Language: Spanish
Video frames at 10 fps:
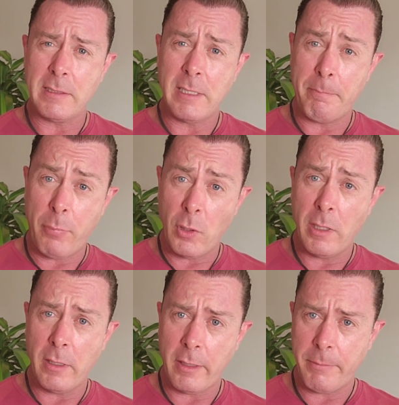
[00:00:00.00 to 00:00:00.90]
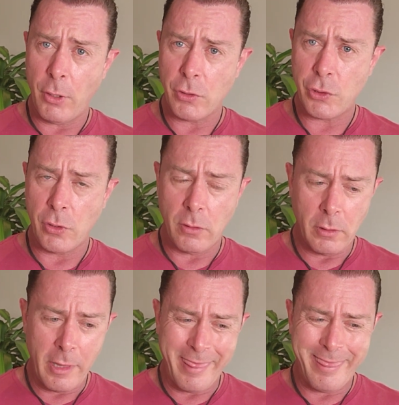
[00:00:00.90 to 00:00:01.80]
que se pone
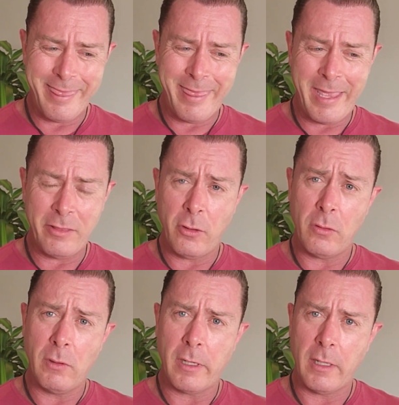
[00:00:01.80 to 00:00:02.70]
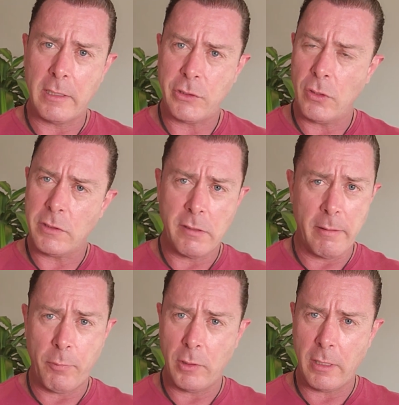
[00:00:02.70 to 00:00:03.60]
nervioso dentro de una relación se
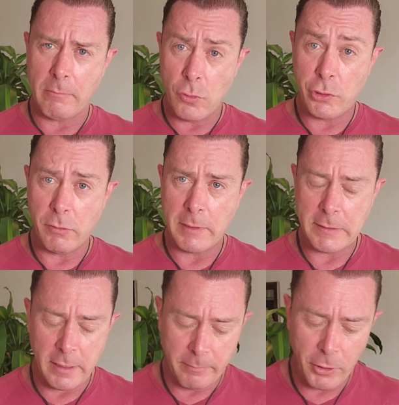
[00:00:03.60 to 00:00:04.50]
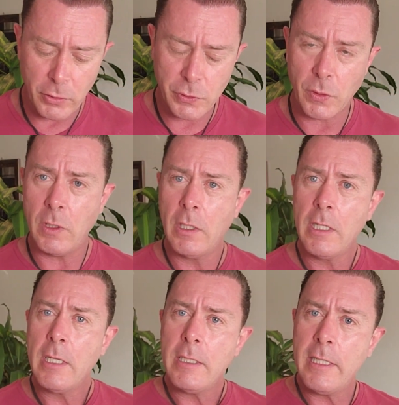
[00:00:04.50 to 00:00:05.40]
va a poner mucho más nervioso.
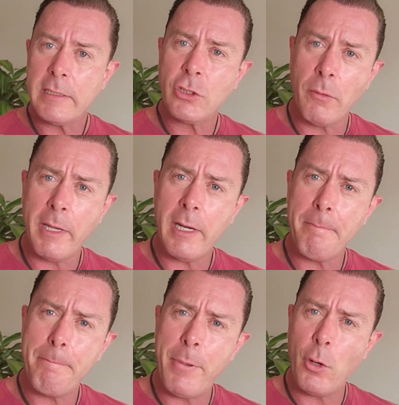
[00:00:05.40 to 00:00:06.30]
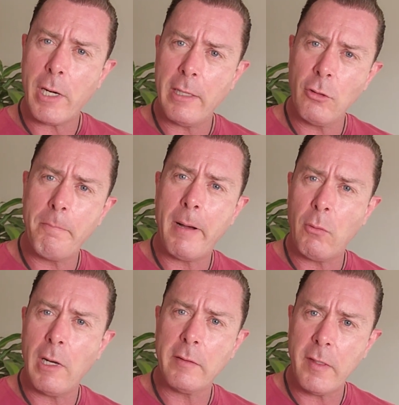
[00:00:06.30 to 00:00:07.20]
Y esto va a ir empeorando
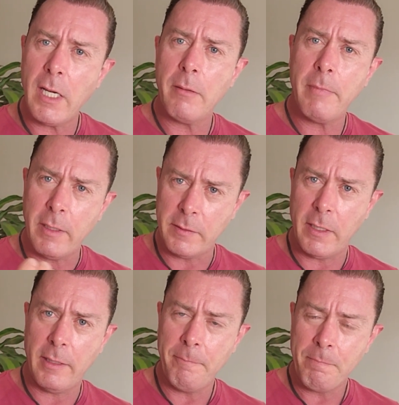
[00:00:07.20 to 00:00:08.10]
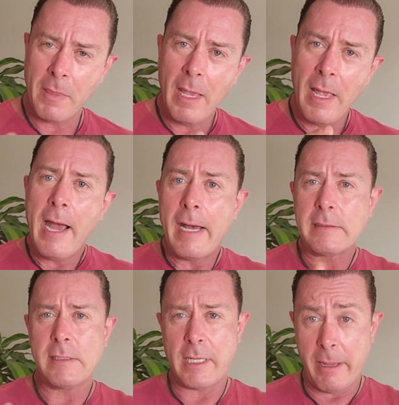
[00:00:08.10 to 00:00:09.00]
paulatinamente
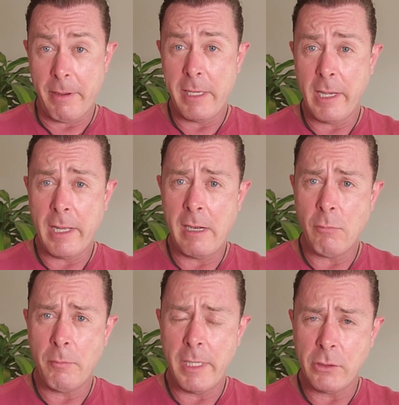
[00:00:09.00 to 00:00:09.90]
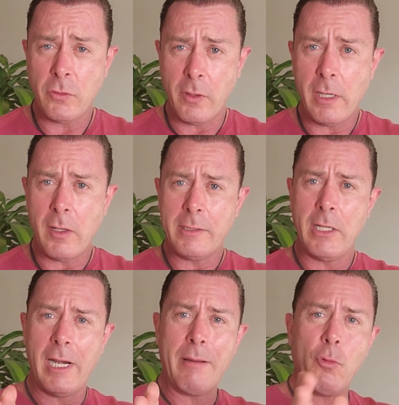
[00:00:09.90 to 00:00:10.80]
hasta que va a llegar el momento de
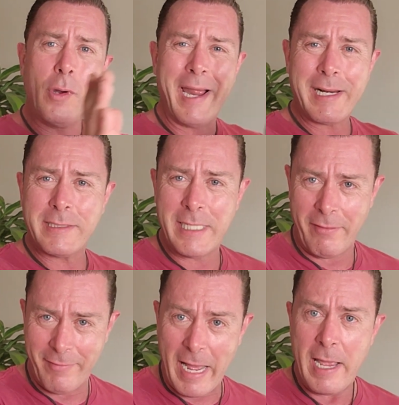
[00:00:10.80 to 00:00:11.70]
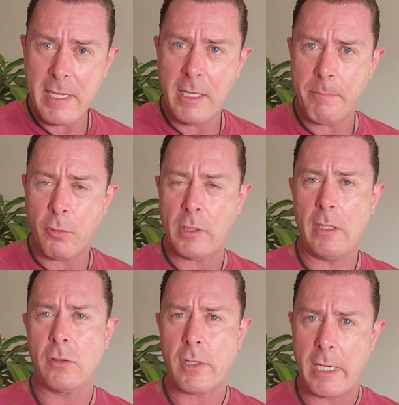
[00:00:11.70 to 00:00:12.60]
donde la mujer se va a ir porque
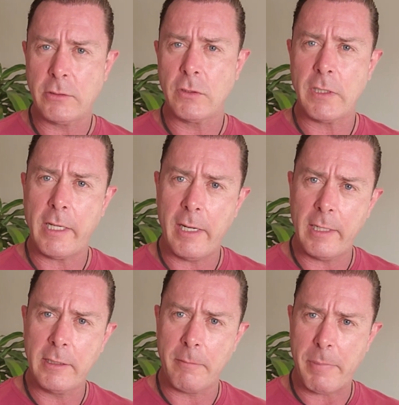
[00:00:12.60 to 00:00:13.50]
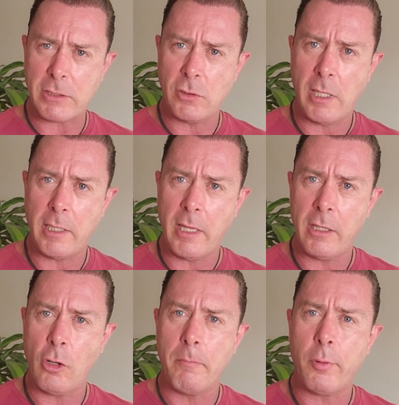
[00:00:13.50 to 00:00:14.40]
los rasgos de carácter, personalidad
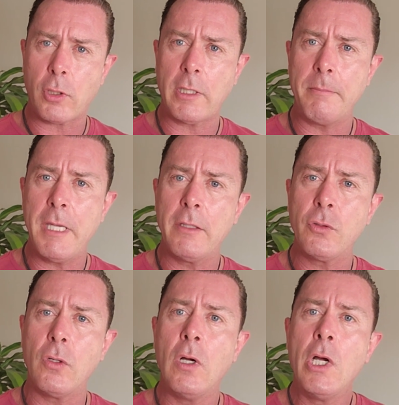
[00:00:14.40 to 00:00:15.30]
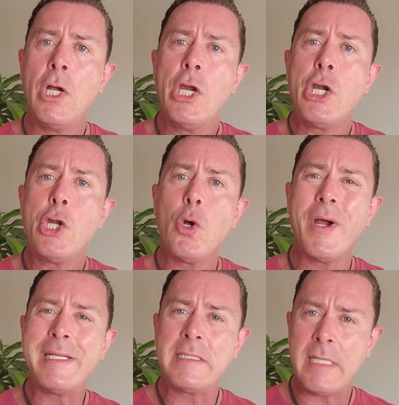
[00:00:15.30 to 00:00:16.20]
y comportamiento
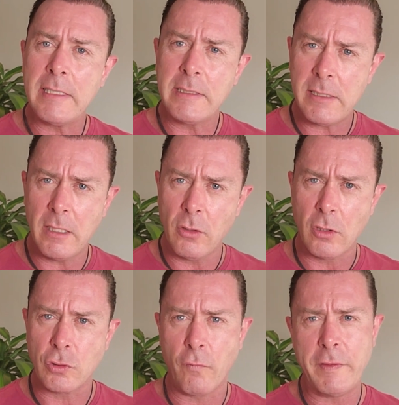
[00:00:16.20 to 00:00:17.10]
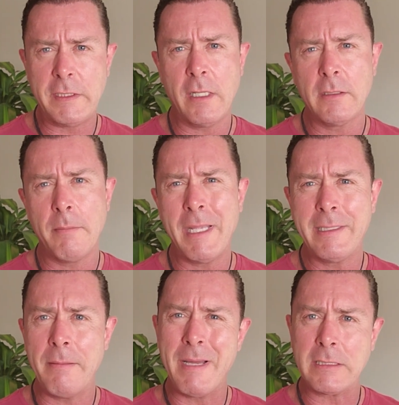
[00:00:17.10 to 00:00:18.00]
no están siendo lo
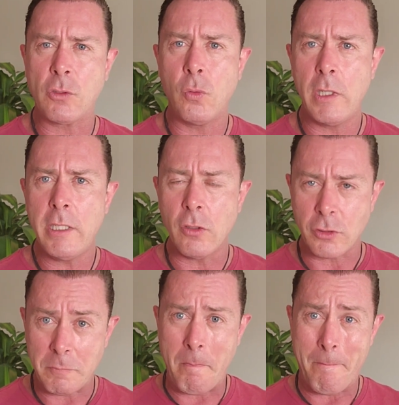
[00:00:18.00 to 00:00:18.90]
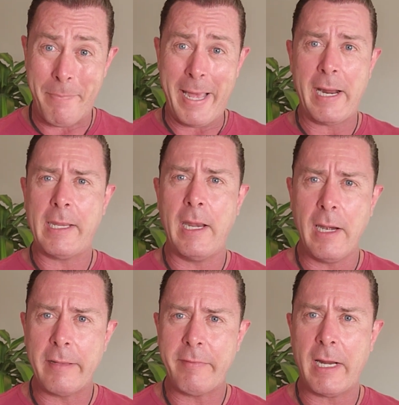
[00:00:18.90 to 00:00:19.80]
suficientemente masculinos para que
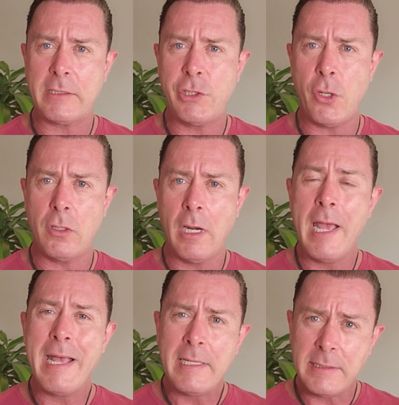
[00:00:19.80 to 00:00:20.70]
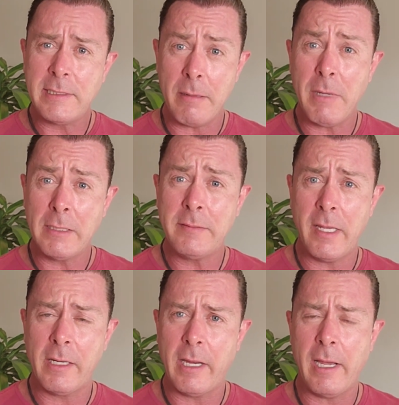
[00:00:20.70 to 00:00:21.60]
la atracción se
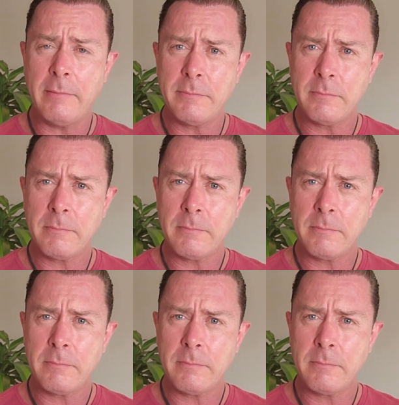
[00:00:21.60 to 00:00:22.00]
mantenga